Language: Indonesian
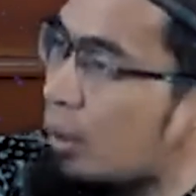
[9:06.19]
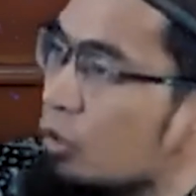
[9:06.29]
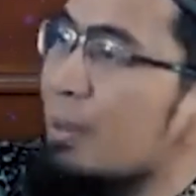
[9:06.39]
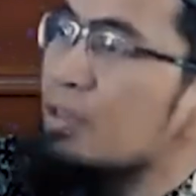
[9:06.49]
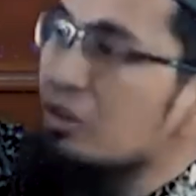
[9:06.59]

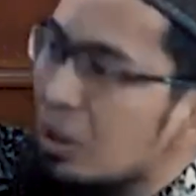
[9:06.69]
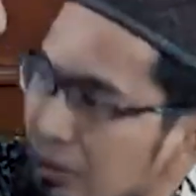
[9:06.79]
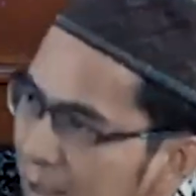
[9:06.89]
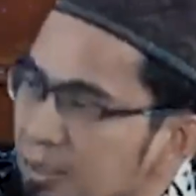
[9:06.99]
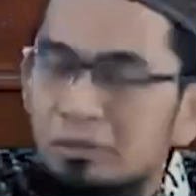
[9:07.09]
Cuman
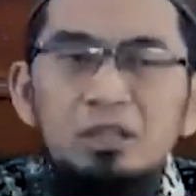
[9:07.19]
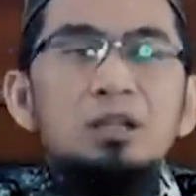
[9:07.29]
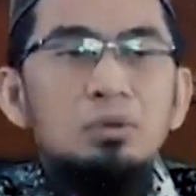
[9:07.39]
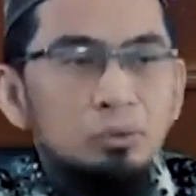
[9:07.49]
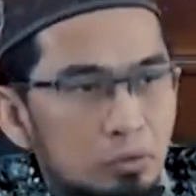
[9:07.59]
setan yang
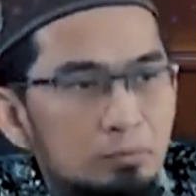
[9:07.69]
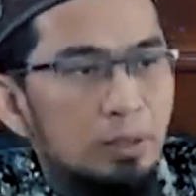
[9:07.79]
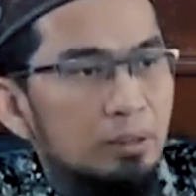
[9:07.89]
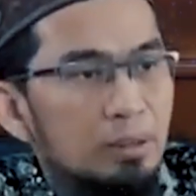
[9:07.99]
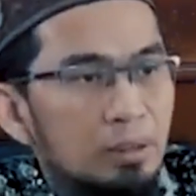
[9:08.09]
tidak mau
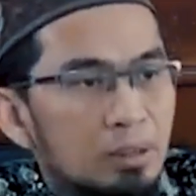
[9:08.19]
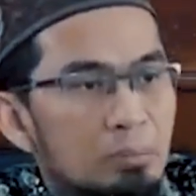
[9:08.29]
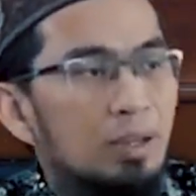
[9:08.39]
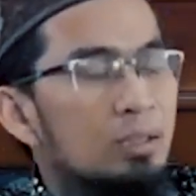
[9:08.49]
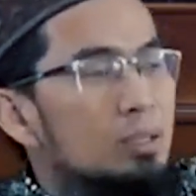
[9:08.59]
tobat.
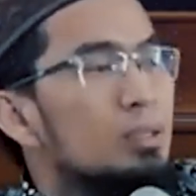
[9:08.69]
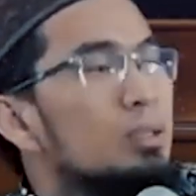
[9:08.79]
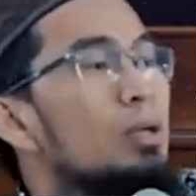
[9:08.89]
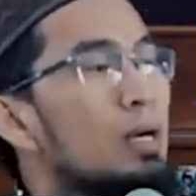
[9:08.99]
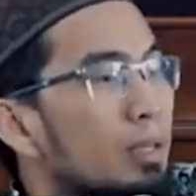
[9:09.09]
Makanya
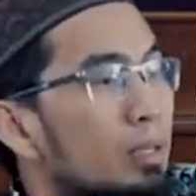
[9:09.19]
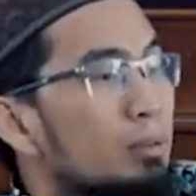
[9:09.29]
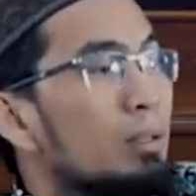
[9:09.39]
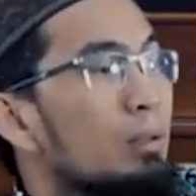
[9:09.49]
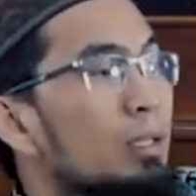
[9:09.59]
kita doakan
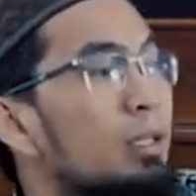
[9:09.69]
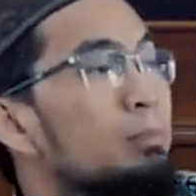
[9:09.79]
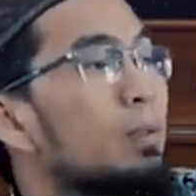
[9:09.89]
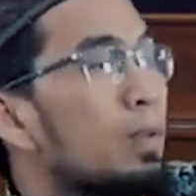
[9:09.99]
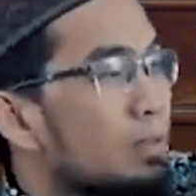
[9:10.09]
orang-orang yang
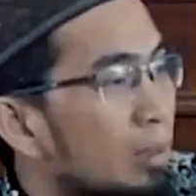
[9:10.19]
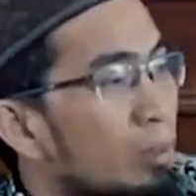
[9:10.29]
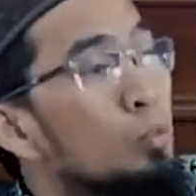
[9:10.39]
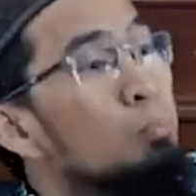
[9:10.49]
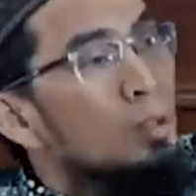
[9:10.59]
pernah salah
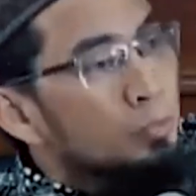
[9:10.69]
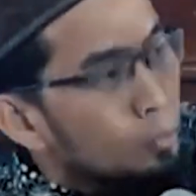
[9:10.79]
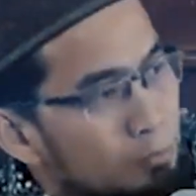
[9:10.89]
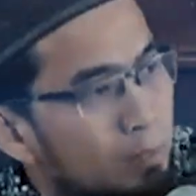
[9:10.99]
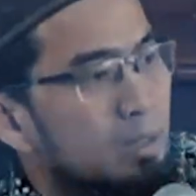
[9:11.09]
untuk
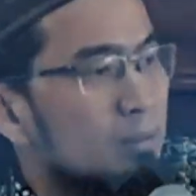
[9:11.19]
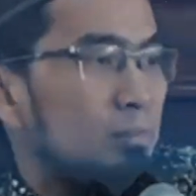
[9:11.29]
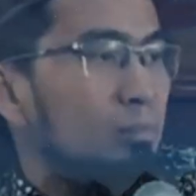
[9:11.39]
bertobat.